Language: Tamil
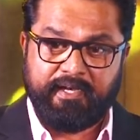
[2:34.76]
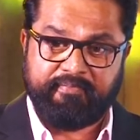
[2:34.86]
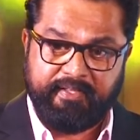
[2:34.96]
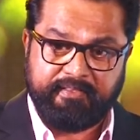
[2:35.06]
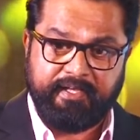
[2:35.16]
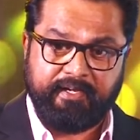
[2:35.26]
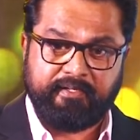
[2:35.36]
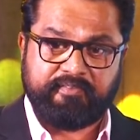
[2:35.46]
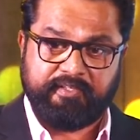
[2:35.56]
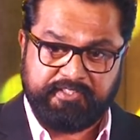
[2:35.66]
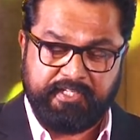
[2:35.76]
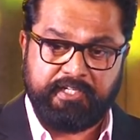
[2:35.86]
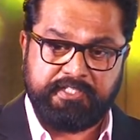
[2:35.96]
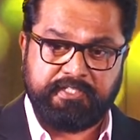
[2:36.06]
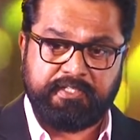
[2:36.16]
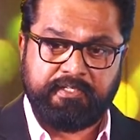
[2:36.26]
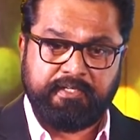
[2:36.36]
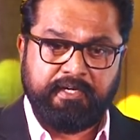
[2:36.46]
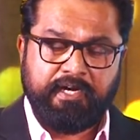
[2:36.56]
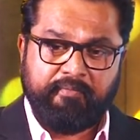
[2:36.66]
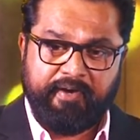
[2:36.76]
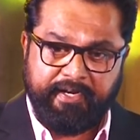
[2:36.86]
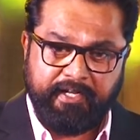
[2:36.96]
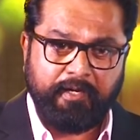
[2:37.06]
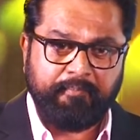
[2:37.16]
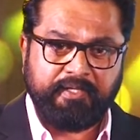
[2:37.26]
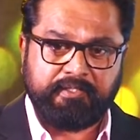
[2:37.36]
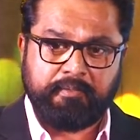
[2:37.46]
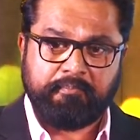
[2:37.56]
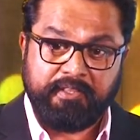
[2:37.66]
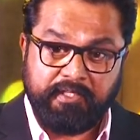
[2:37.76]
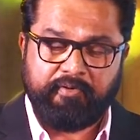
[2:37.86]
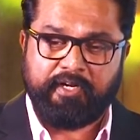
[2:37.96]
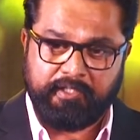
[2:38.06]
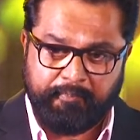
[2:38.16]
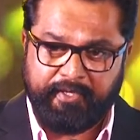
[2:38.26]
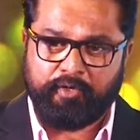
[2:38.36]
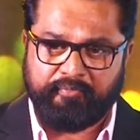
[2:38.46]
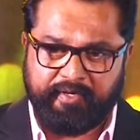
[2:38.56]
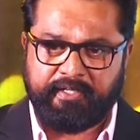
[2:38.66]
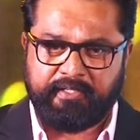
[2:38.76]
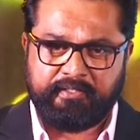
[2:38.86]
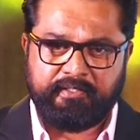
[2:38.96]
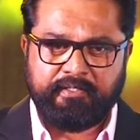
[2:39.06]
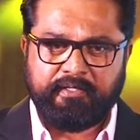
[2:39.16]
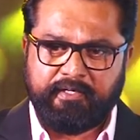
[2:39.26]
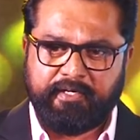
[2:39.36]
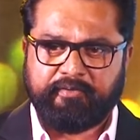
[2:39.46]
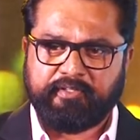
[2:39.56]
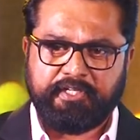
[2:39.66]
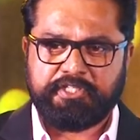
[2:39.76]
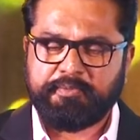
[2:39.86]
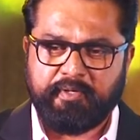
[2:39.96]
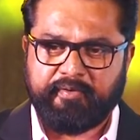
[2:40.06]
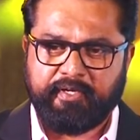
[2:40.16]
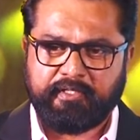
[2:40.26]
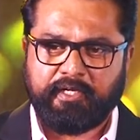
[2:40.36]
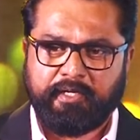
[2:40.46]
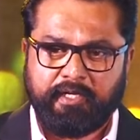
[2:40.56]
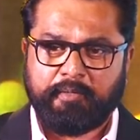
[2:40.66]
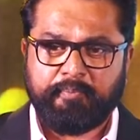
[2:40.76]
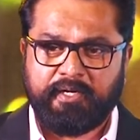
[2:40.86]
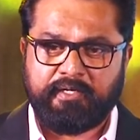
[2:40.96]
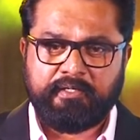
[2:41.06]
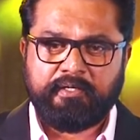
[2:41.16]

ஐ வென் தேர் சிகிச்சை அளித்து அவன் ஐடியெலாம் பார்த்து மந்தவெளியில் அந்த பையனோட வீடு இன்றைக்கி வந்து நிச்சயமாக அவன் எங்கே இருந்தாலும் நல்லா இருப்பான்